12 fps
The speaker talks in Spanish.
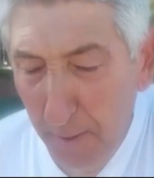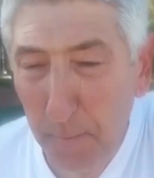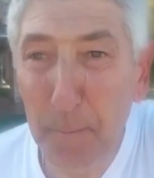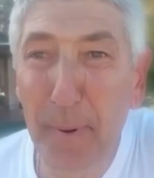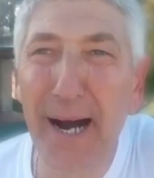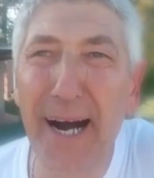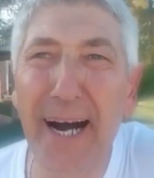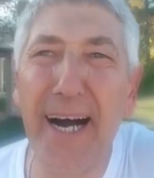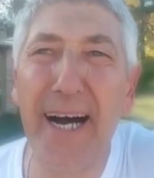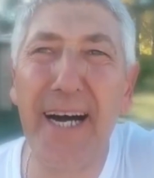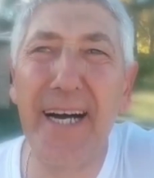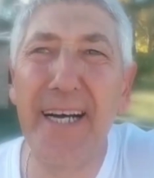
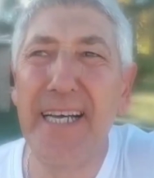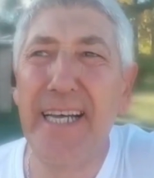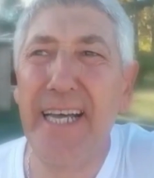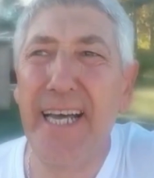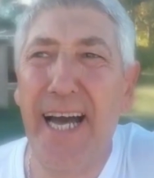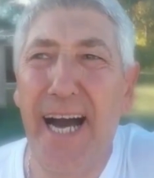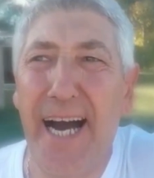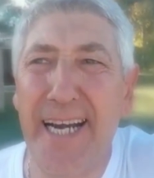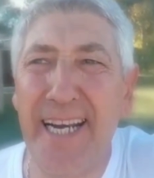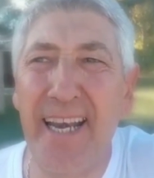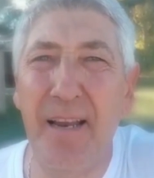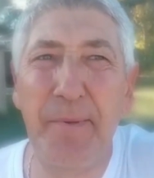va a
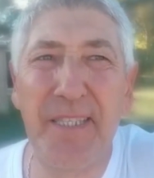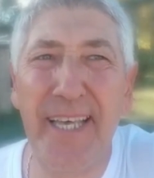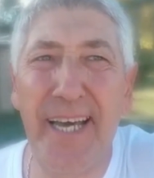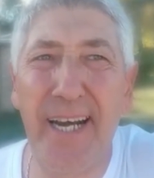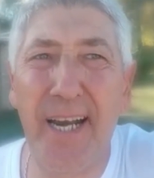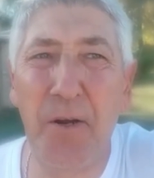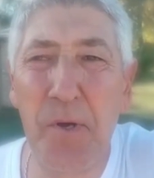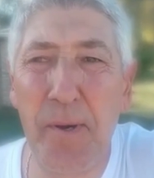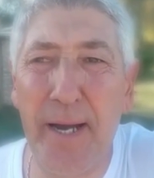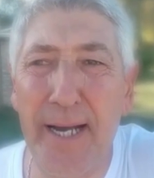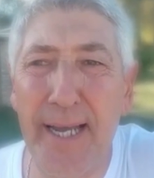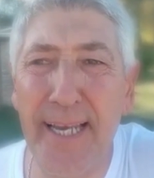reglamentar la
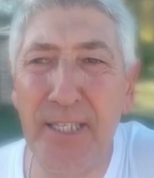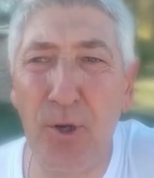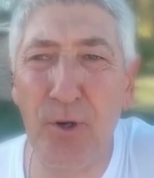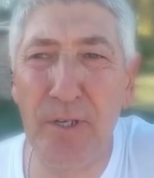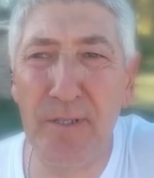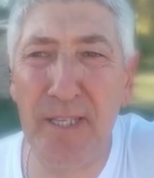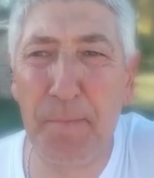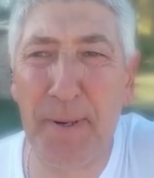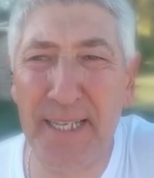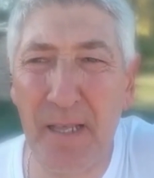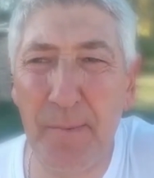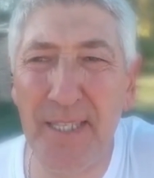nueva elección
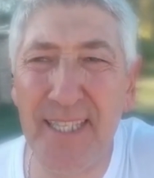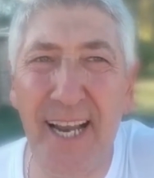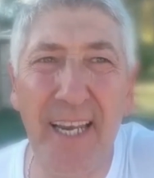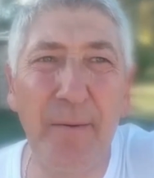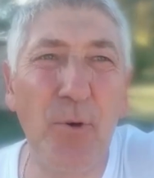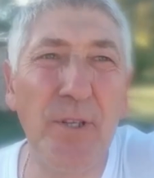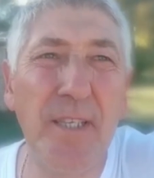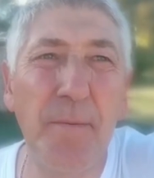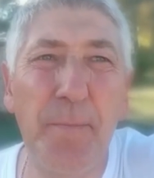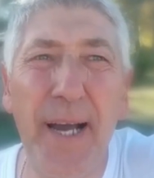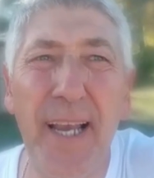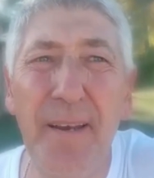departamental y
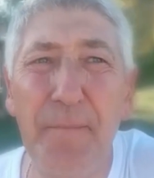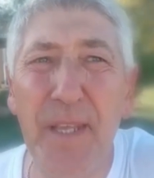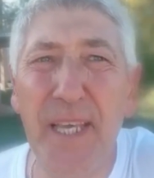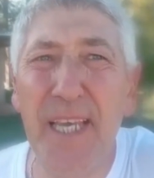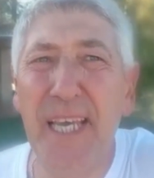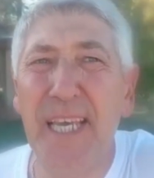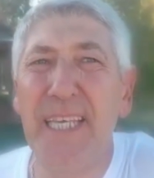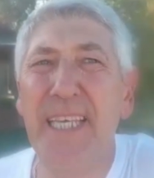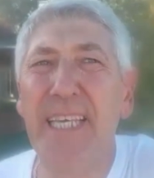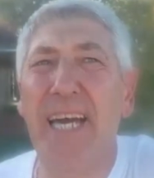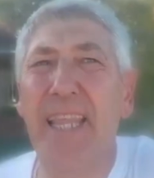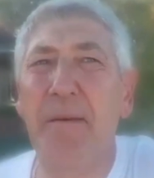municipal
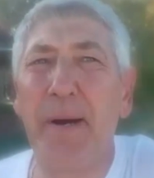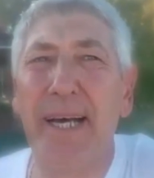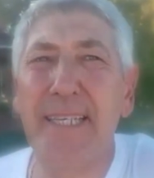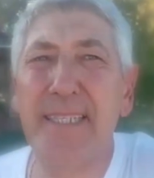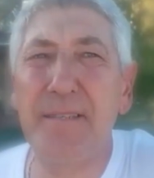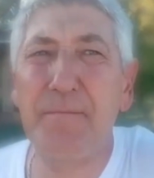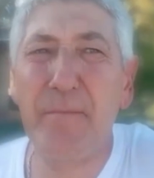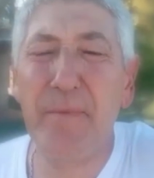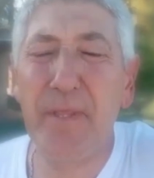y además